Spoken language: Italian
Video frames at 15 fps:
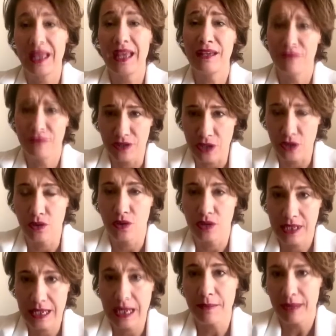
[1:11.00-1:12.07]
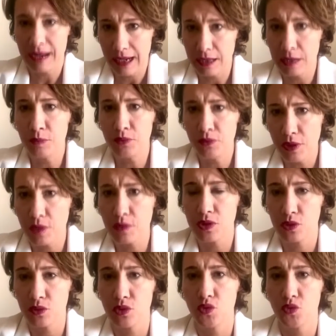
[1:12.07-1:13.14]
È vero, se ne parla di più e
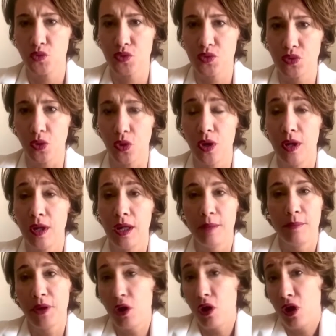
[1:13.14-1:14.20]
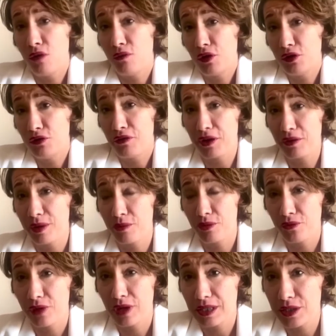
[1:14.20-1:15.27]
questo è giusto, però voglio fare una
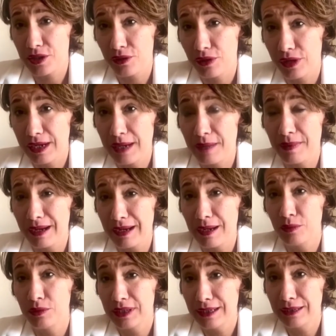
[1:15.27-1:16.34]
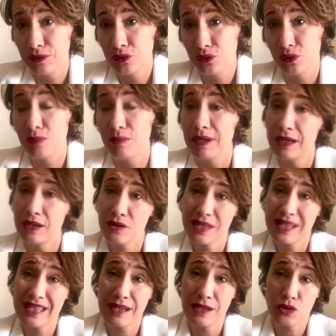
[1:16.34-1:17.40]
provocazione, ne parliamo tanto, ma la
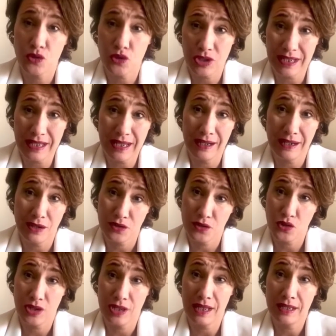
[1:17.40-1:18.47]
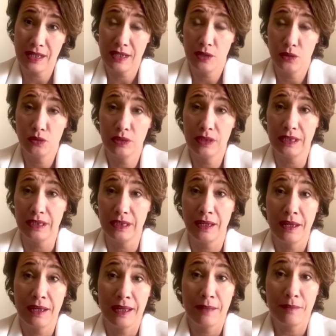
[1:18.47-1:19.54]
nostra società, la società degli adulti,
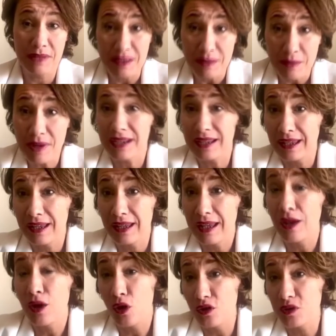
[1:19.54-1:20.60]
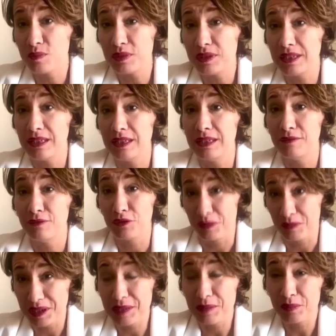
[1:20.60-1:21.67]
mi sembra che ospiti
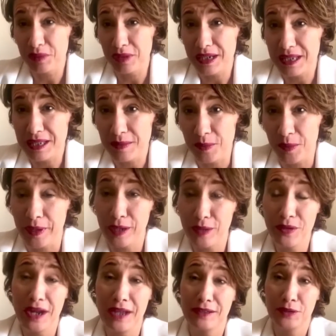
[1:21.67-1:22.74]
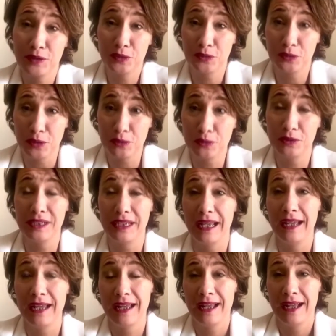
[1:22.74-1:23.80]
forme di bullismo e allora è del tutto
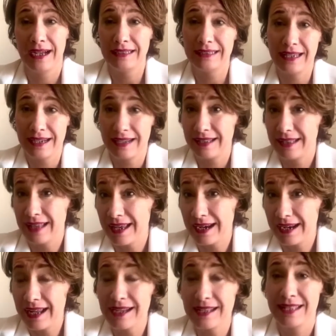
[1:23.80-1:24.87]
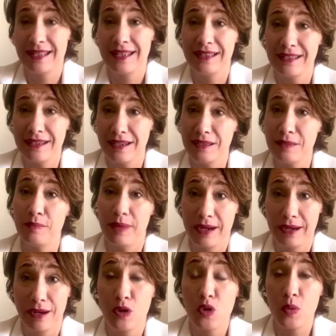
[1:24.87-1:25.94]
inutile andare dai ragazzi a dire di
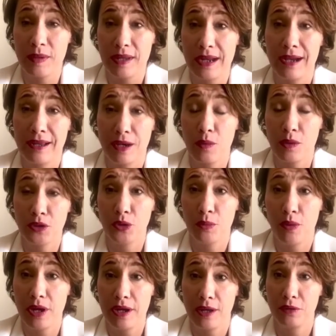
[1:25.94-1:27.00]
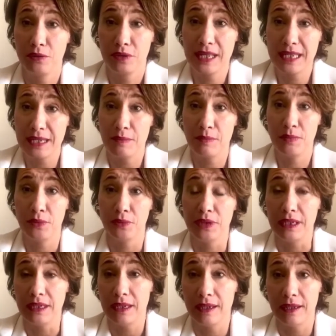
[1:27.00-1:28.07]
imparare a cooperare quando poi hanno un esempio
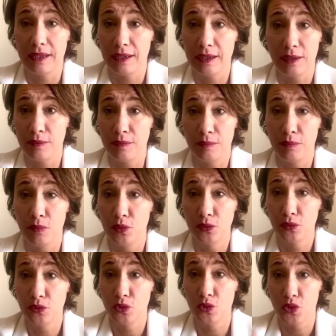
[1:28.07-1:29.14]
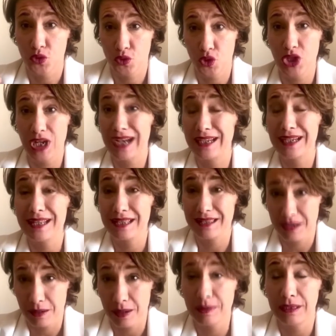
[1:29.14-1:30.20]
di eh, mondo sociale
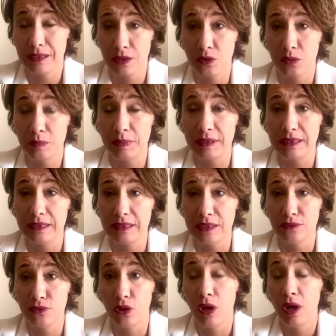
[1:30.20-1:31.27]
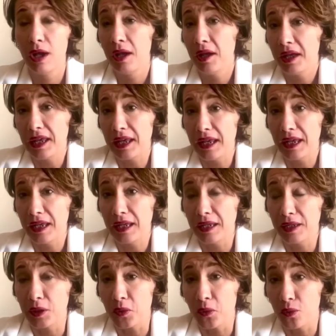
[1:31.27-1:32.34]
estremamente competitivo e
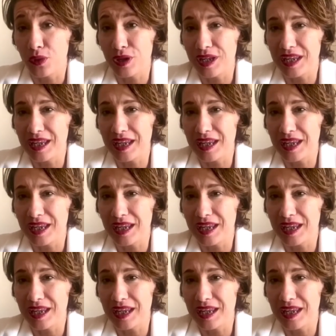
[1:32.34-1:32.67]
in cui